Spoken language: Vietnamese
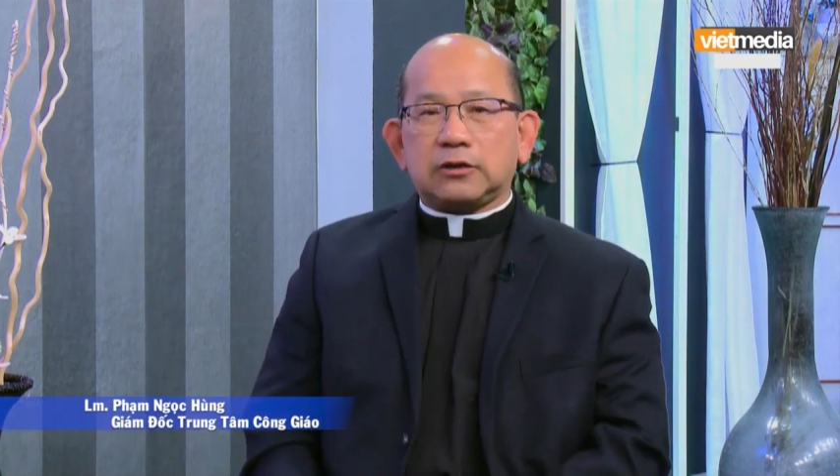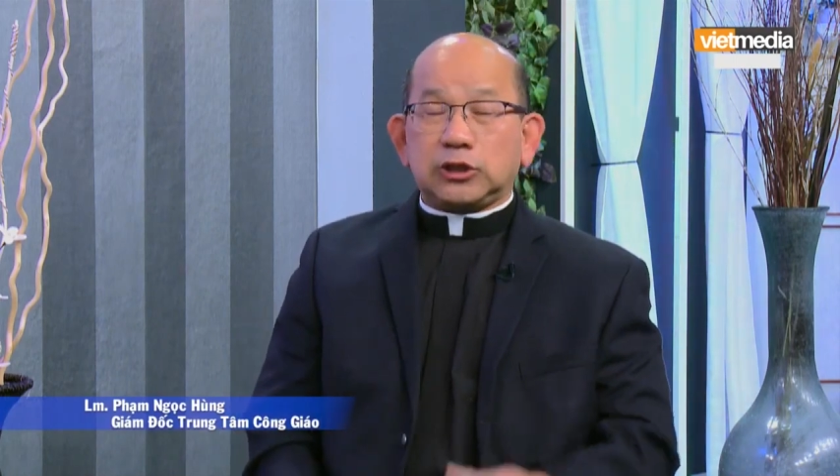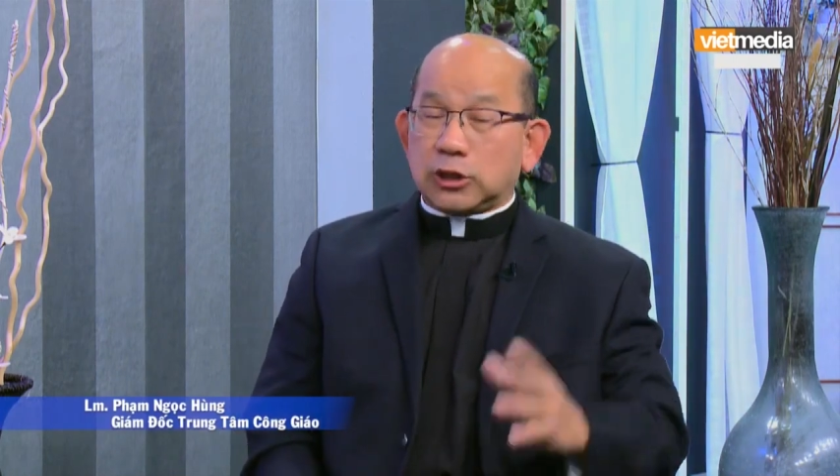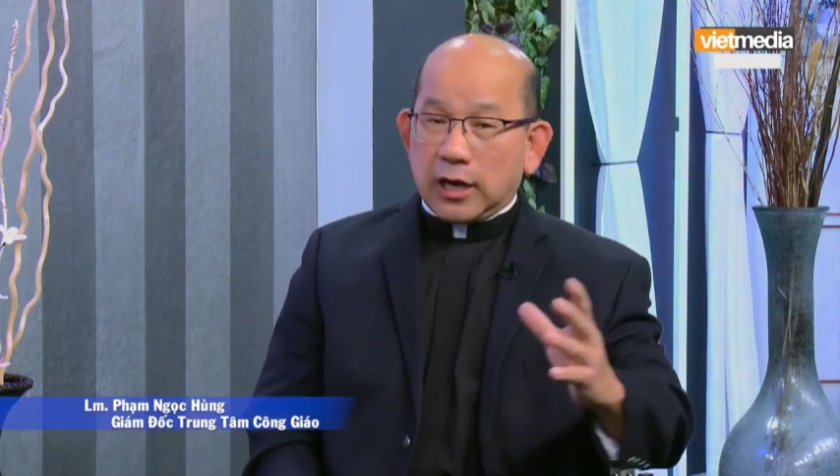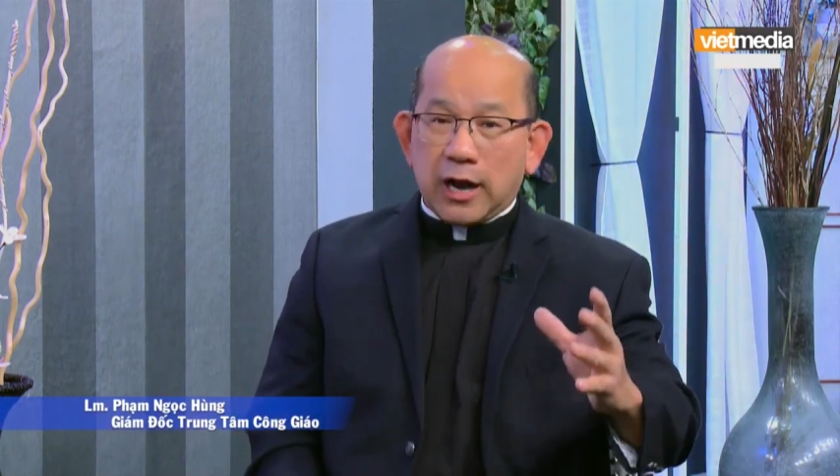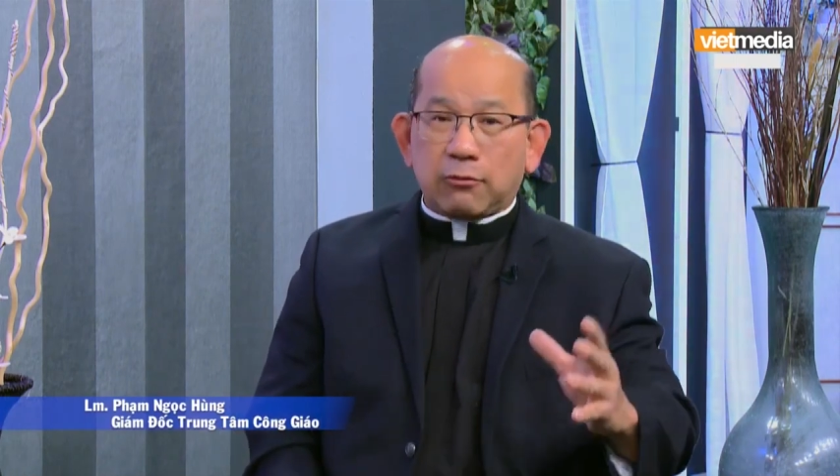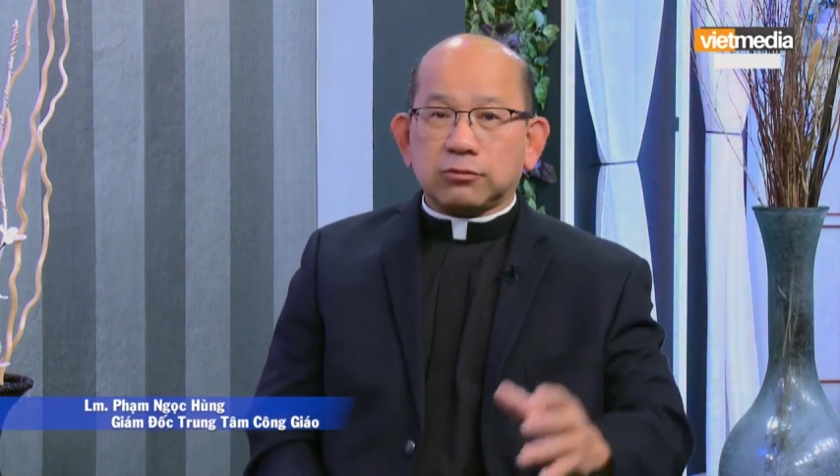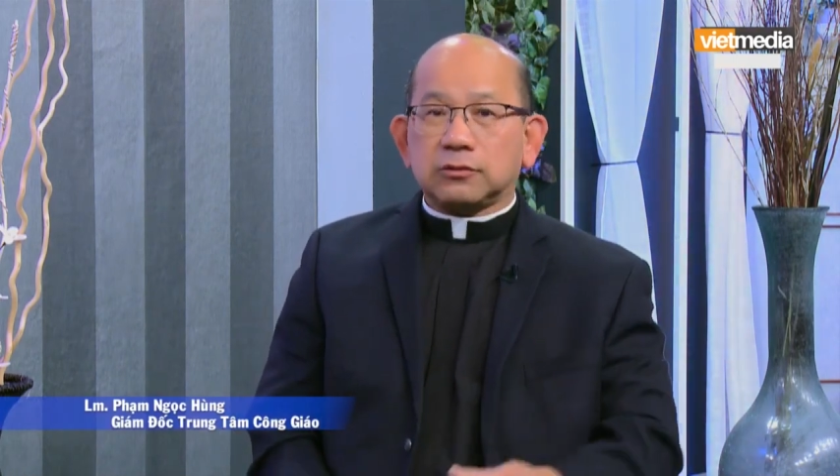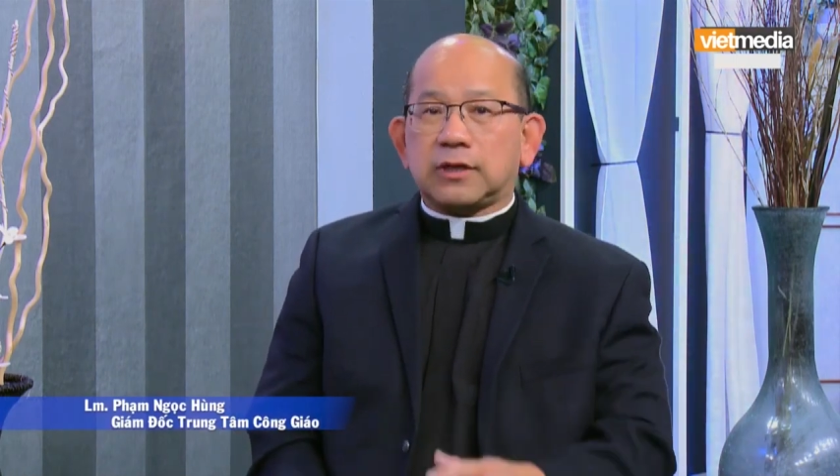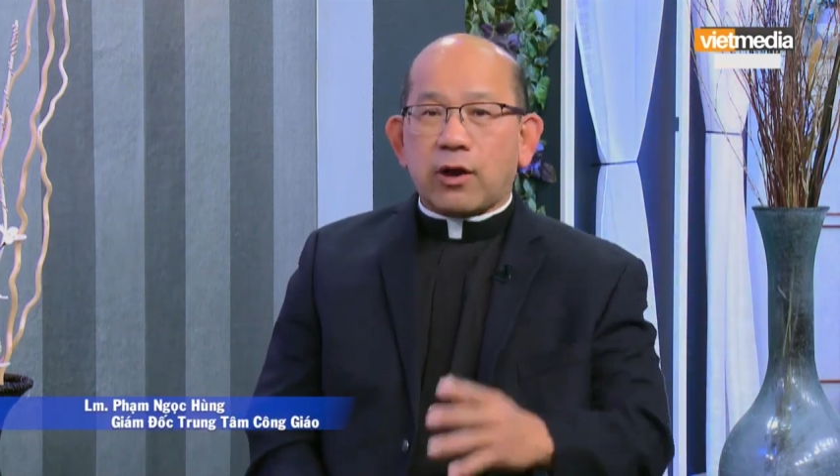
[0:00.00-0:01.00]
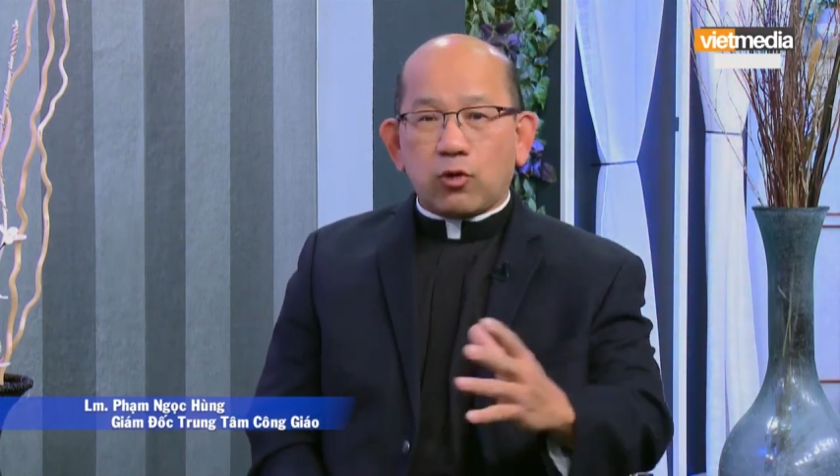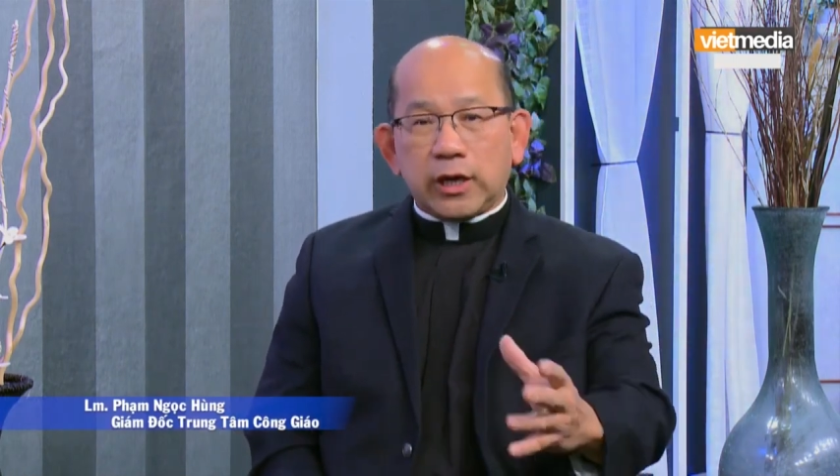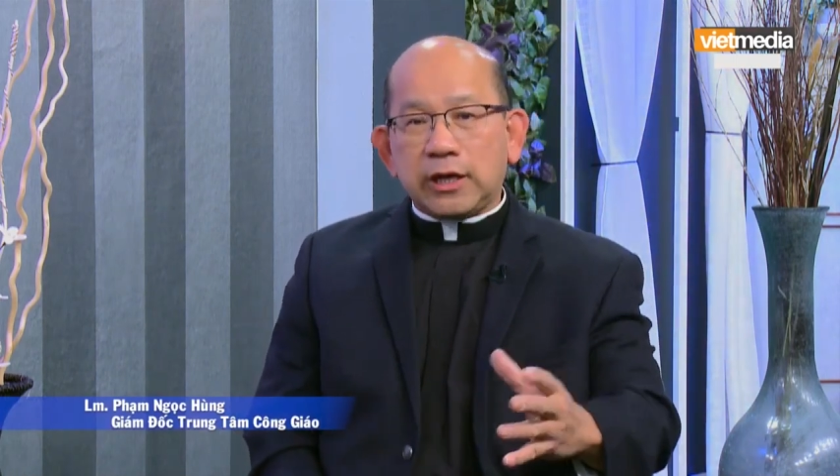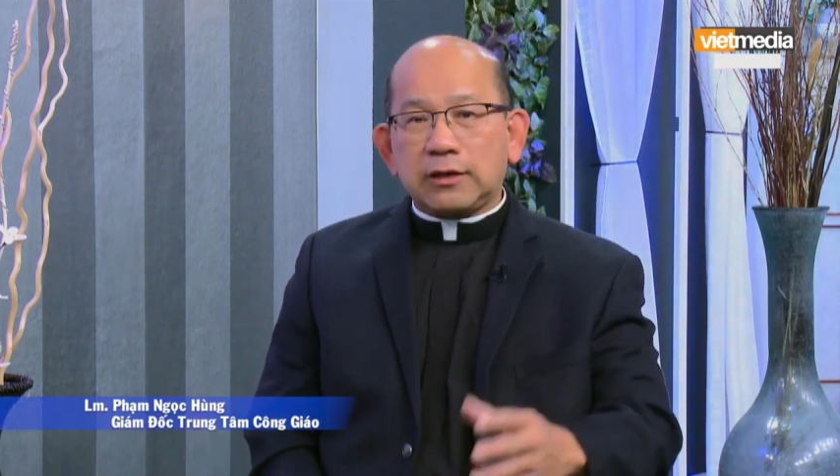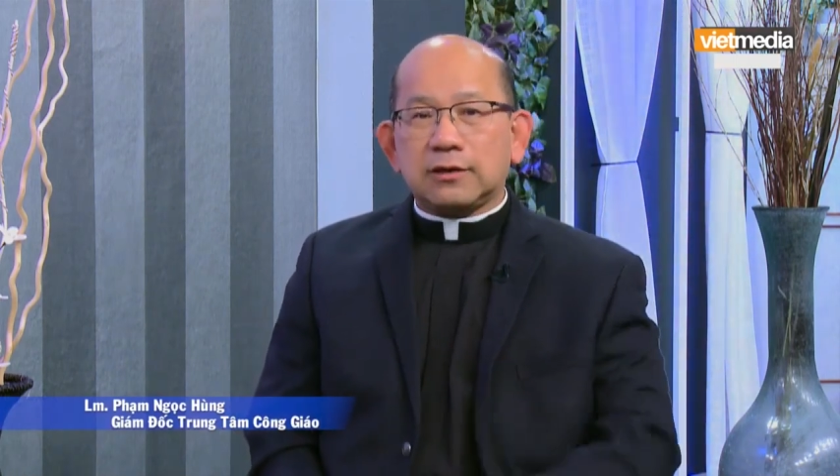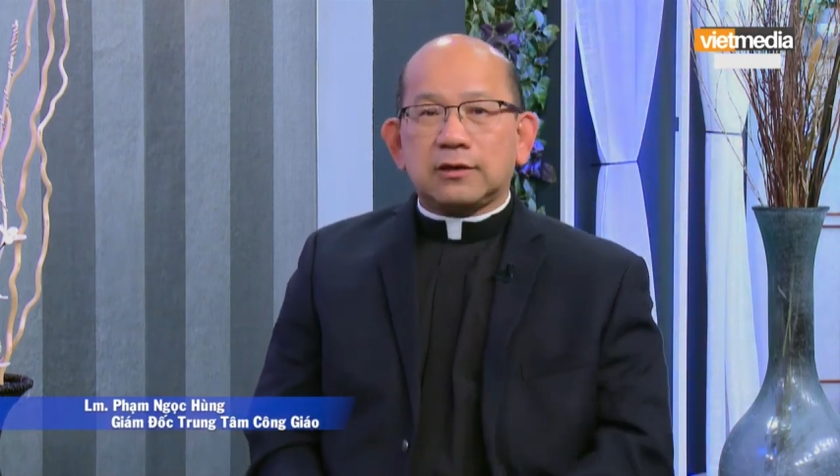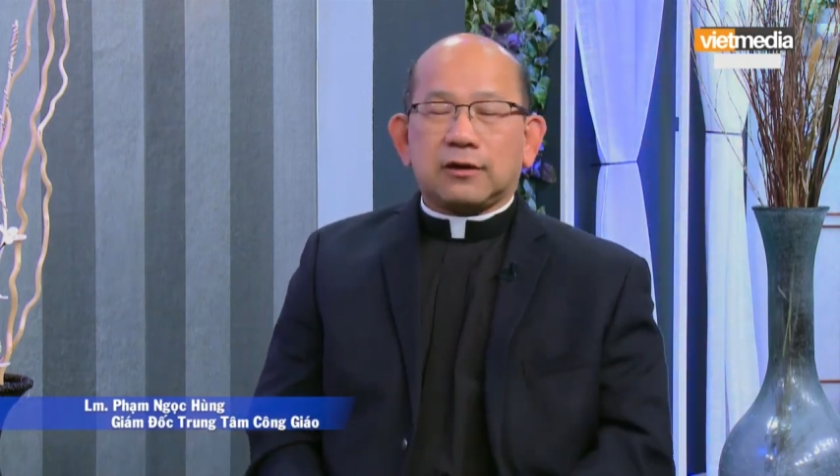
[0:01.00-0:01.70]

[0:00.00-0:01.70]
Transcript: trường học giáo lý